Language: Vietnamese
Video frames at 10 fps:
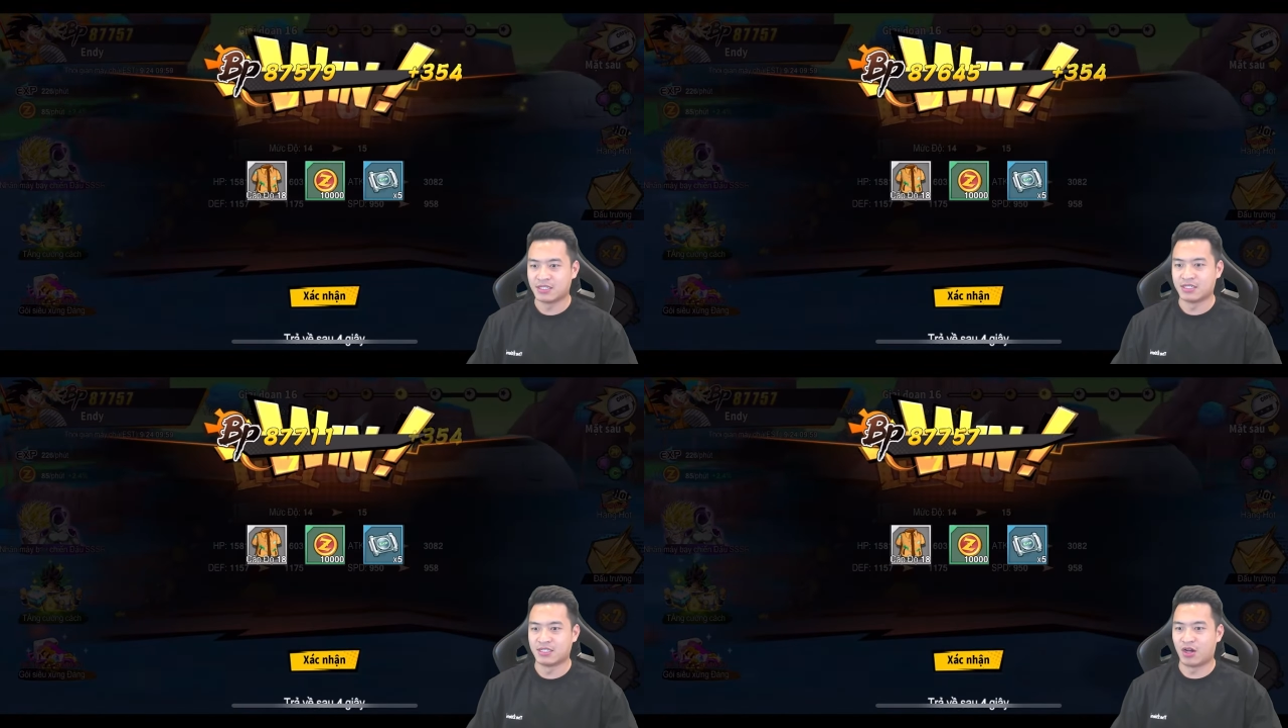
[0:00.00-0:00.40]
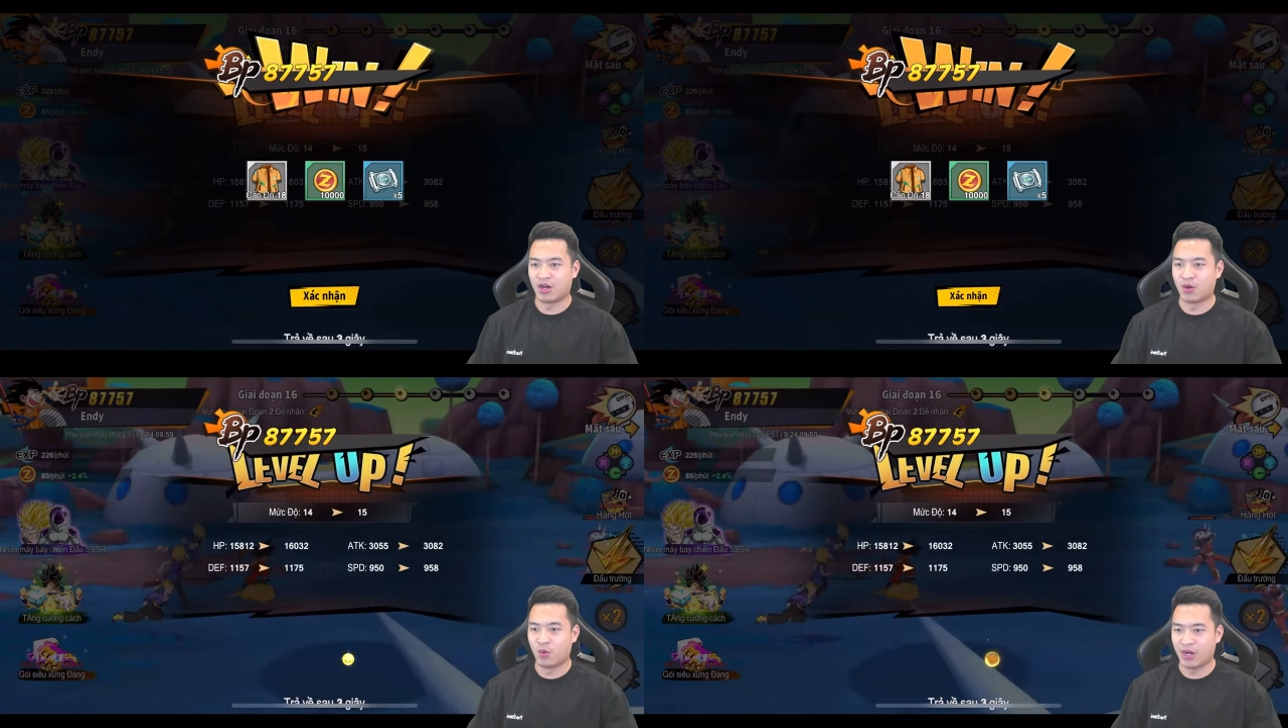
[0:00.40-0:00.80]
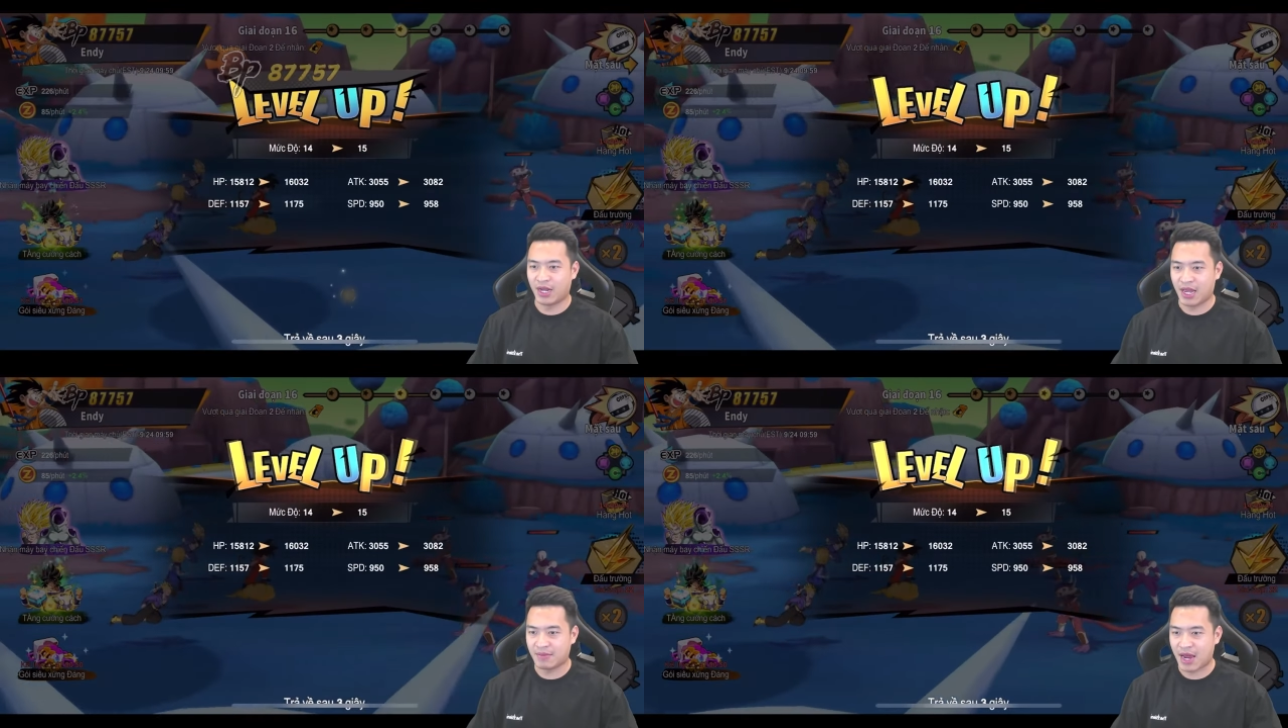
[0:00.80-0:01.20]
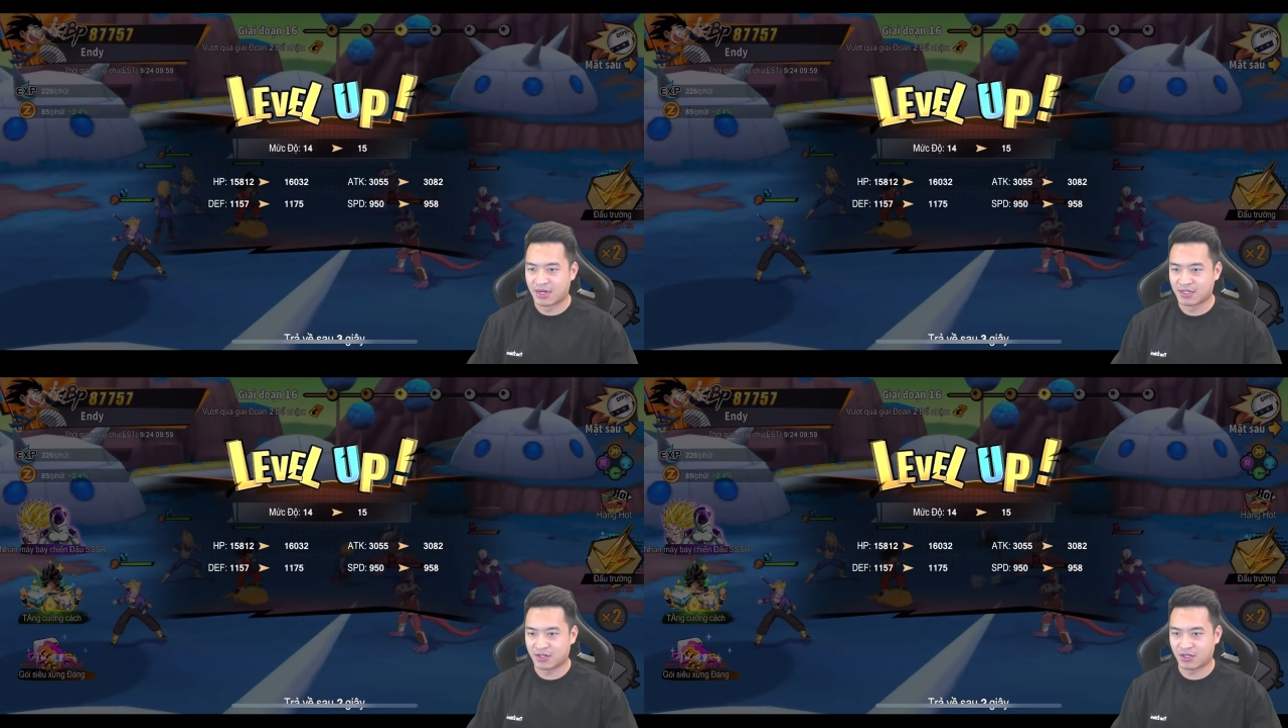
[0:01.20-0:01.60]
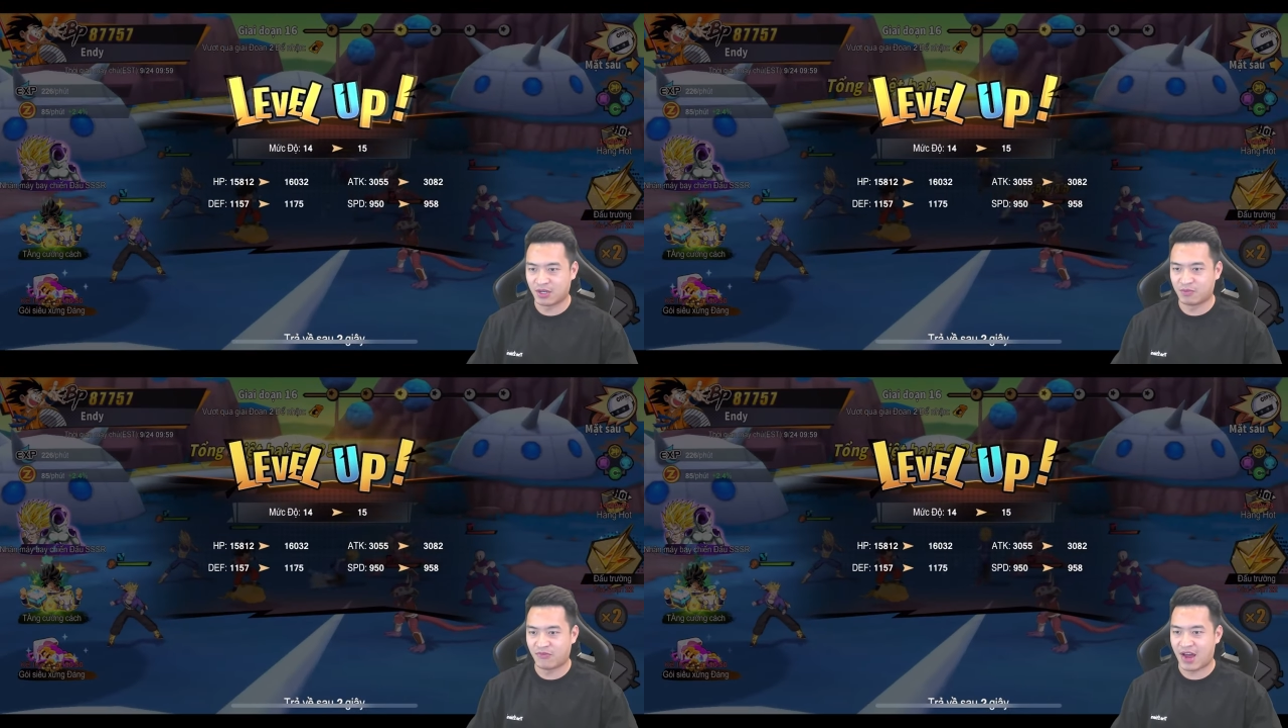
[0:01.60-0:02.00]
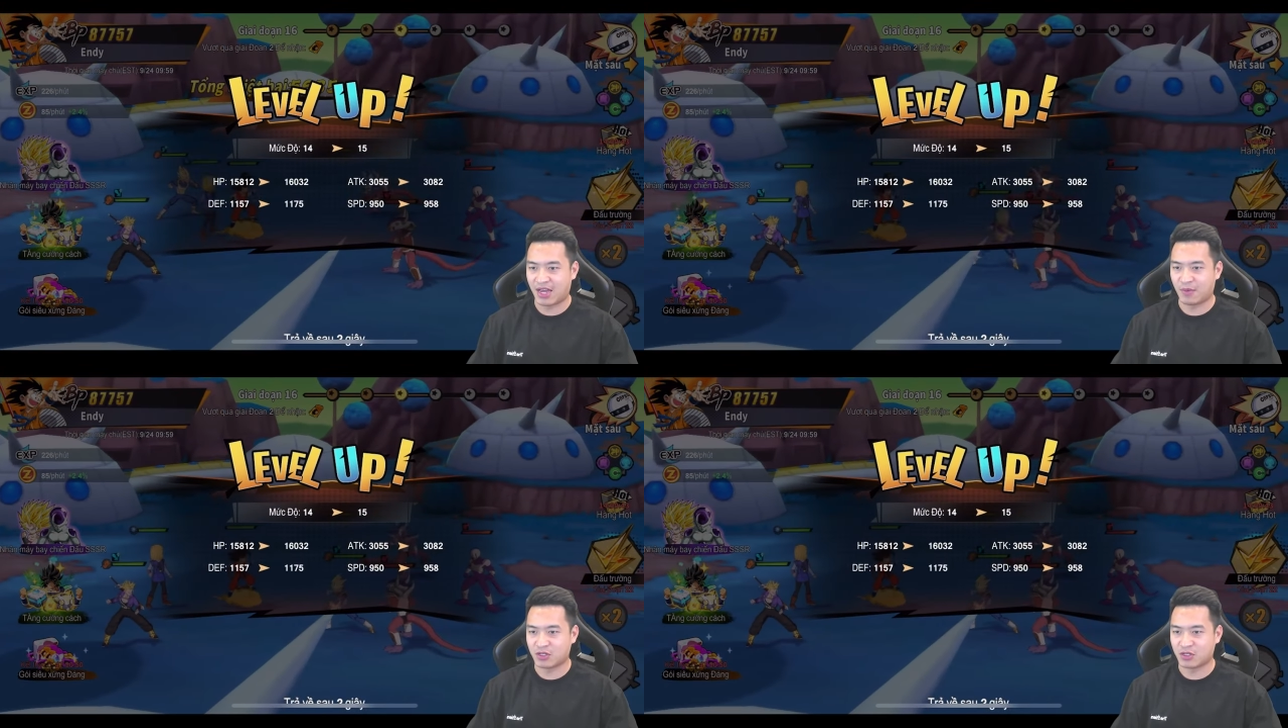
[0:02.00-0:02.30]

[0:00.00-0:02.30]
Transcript: Rồi, win anh em nhá. Có thêm vài món